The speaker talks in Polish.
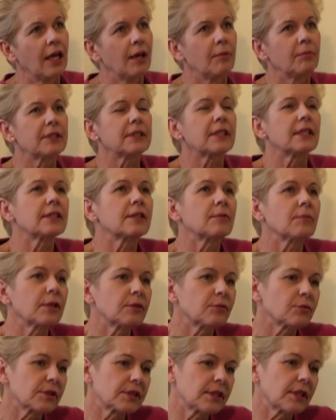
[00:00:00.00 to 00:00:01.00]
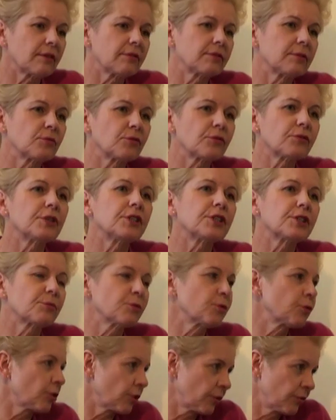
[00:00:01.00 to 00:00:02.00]
My na temat ustawy
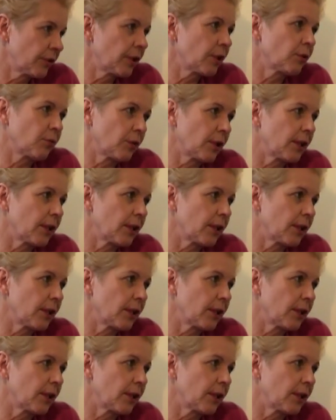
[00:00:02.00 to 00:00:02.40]
mówiliśmy już od wielu